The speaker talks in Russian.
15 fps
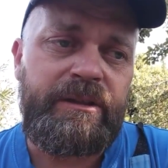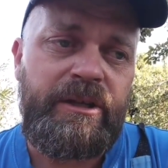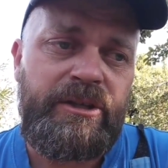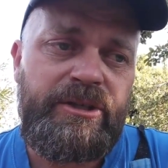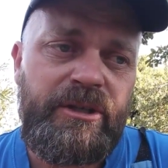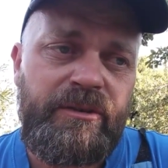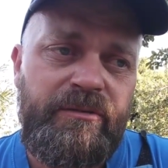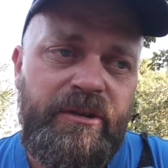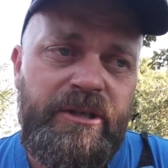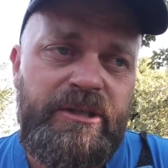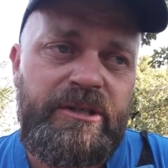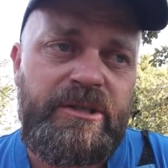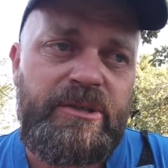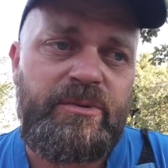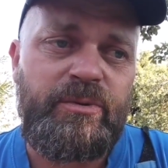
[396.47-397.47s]
Отношение в
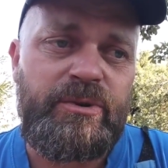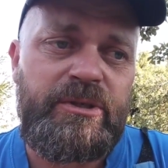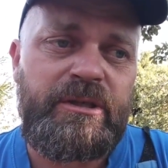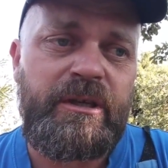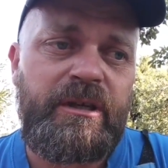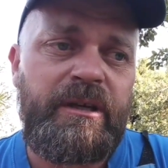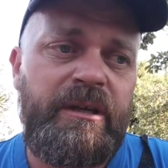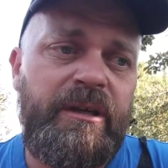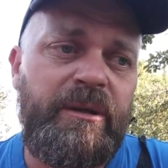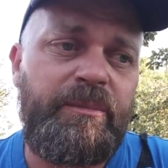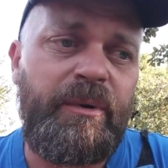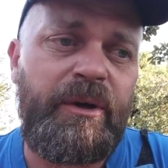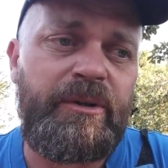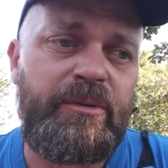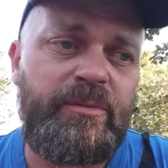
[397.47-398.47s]
России скотское,
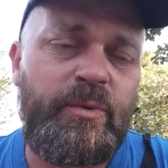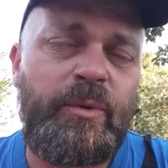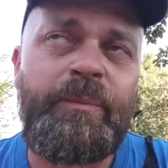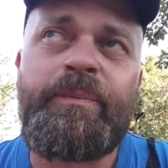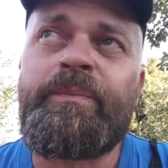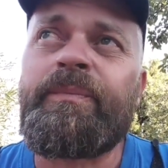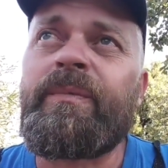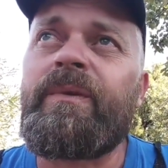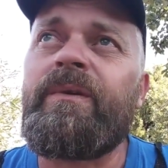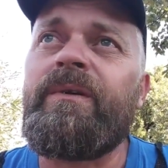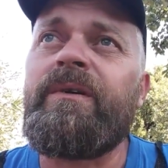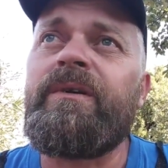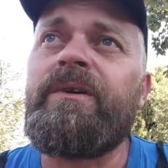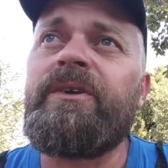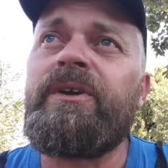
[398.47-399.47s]
поэтому
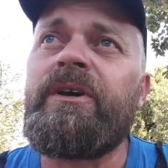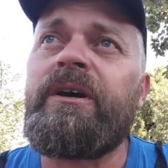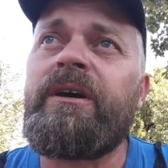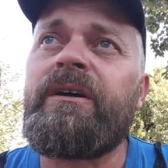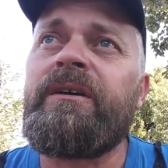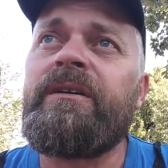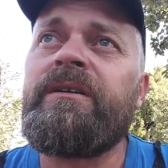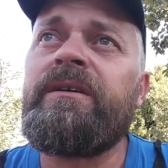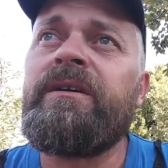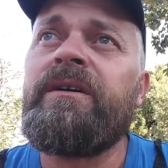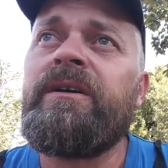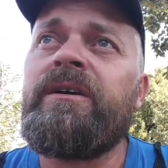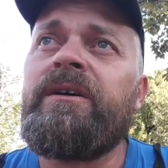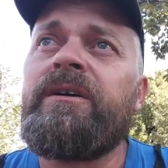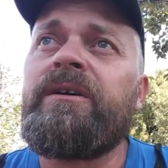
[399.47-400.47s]
э, я
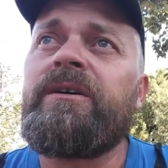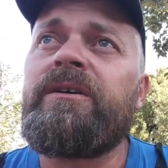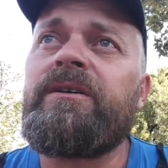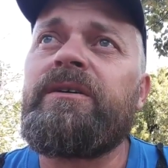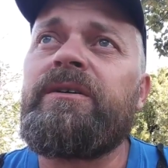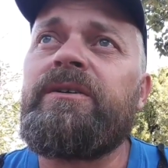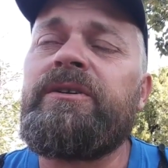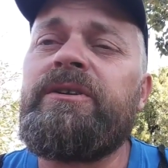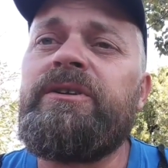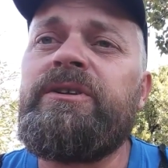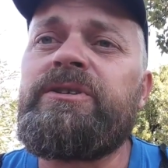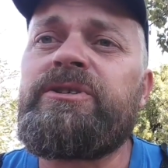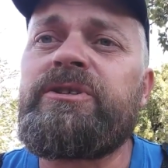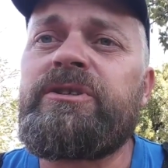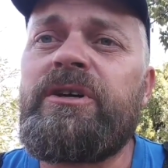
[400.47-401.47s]
э,
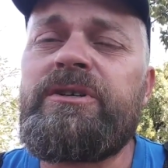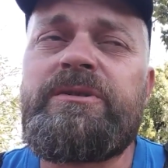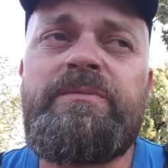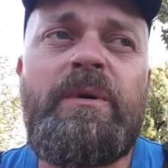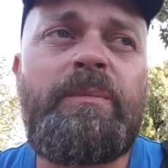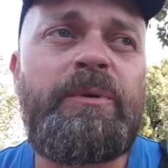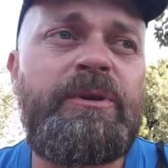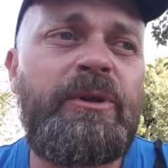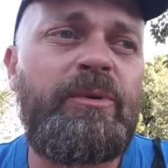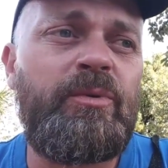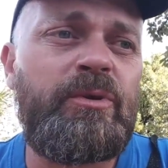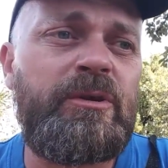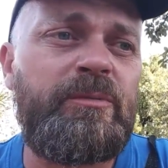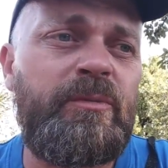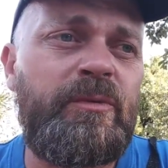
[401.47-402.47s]
не считаю себя
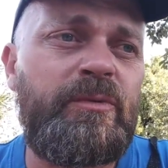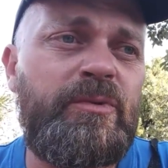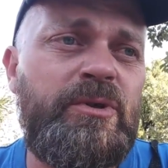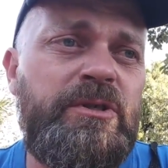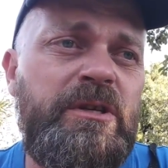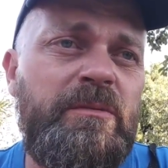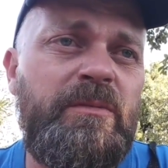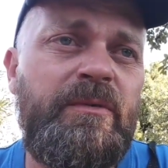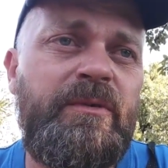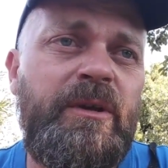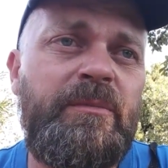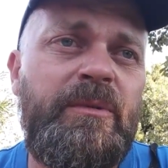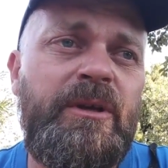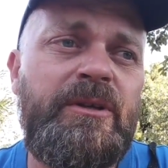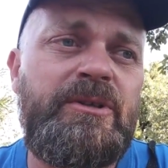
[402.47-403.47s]
патриотом, но в то же самое
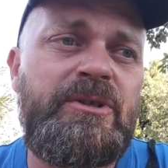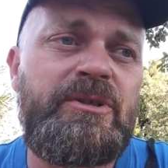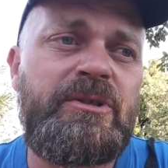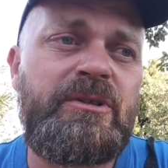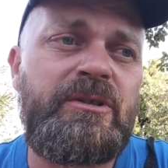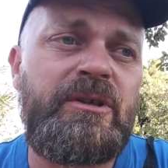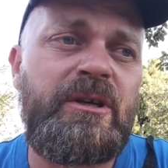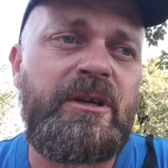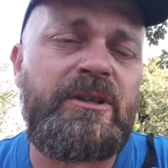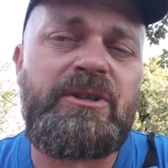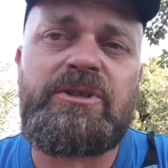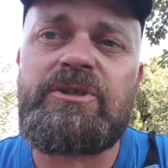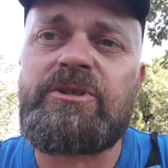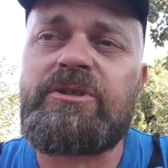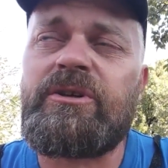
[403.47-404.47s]
время я не, я
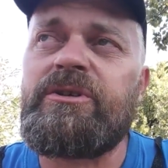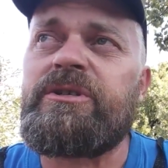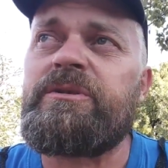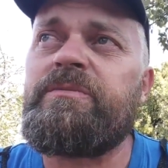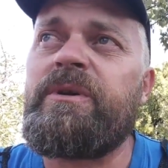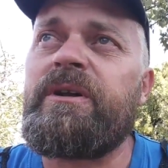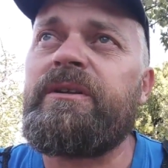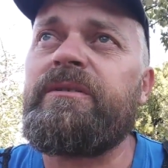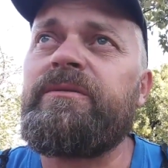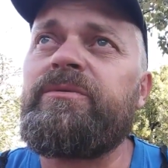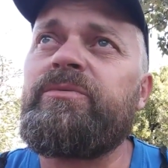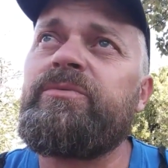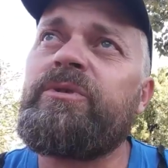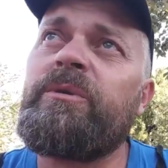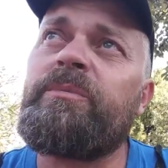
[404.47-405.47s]
не считаю себя
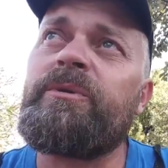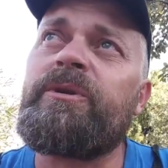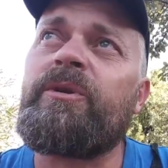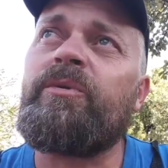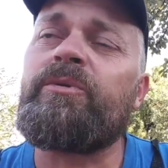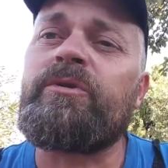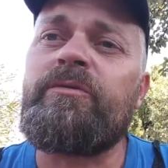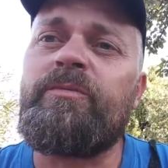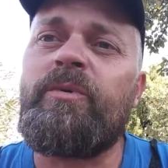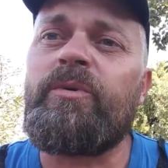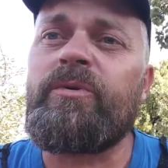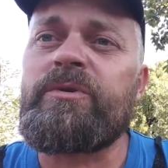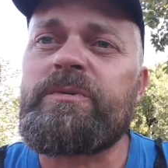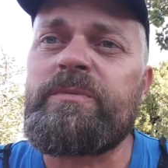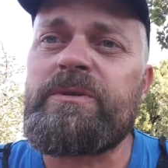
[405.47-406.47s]
ну, не патриотом в
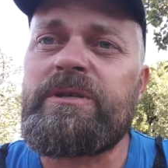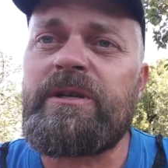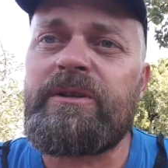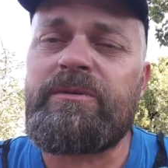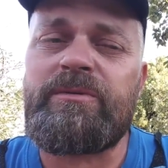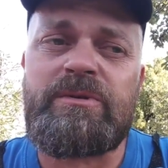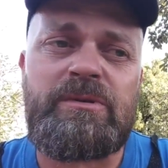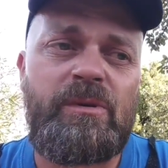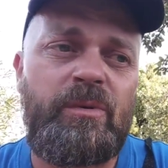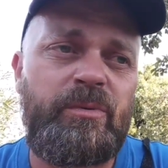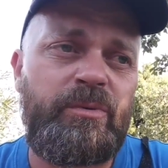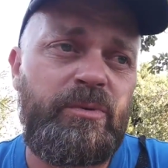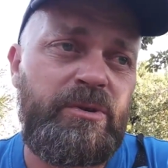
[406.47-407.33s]
полном смысле этого слова.